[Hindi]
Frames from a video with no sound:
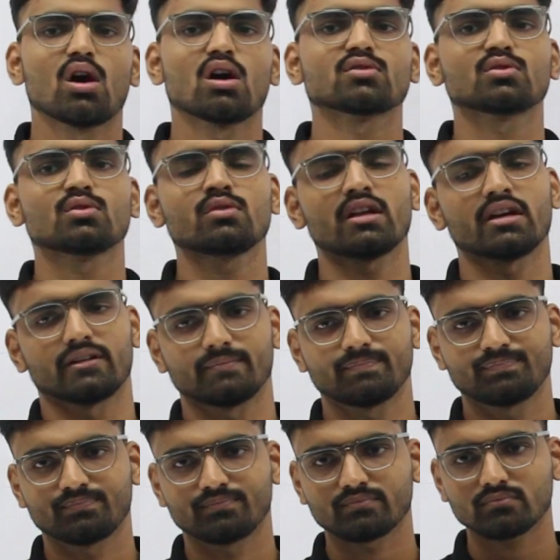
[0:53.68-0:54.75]
loss हो ना
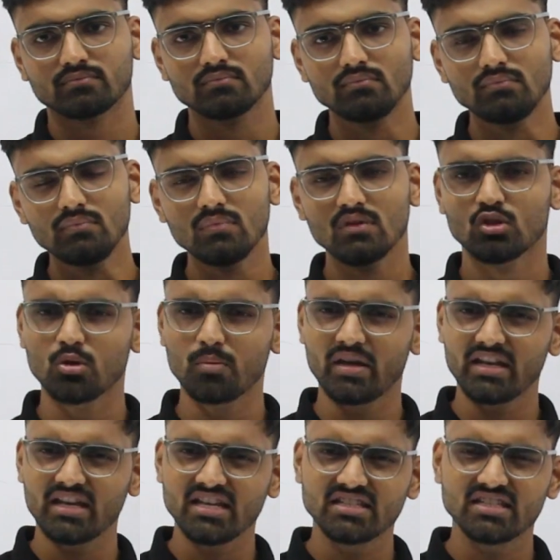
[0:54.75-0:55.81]
तो
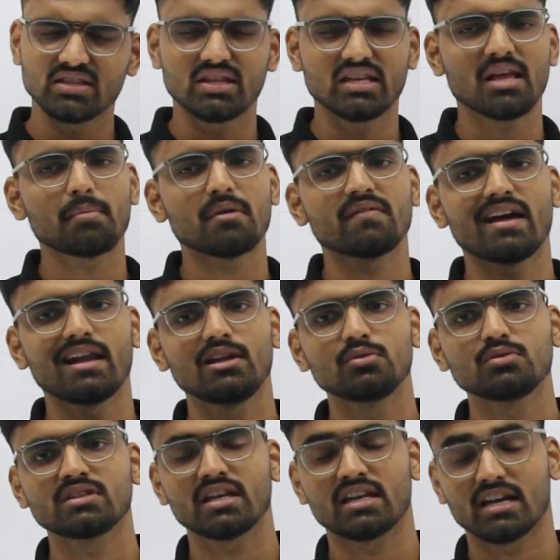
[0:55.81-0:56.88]
मेरी ये जितने भी
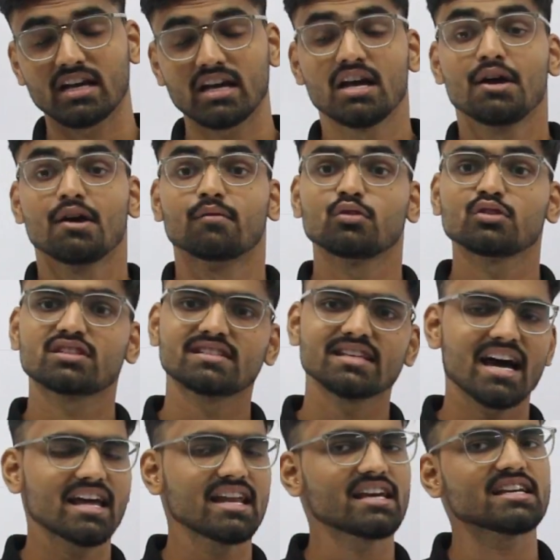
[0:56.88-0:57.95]
वैल्यूज है ना वो
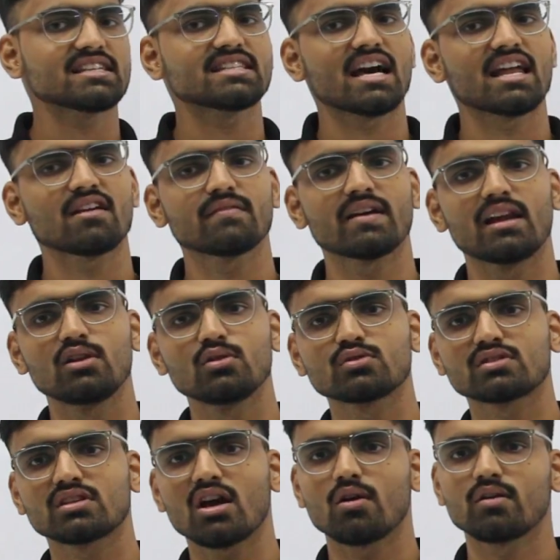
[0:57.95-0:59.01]
सारे के सारे
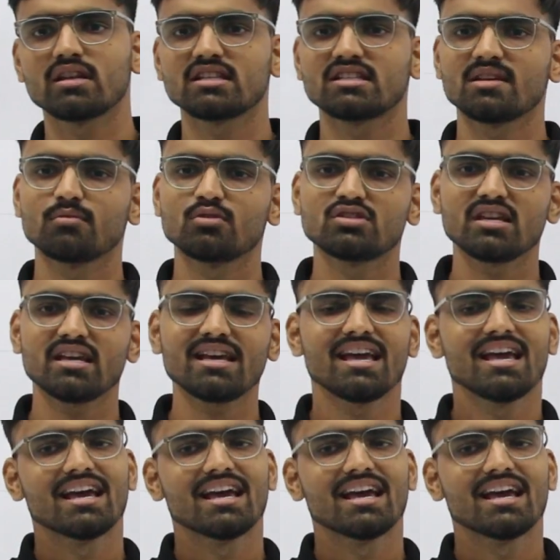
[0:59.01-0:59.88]
वैल्यूज क्या होने चाहिए मुझे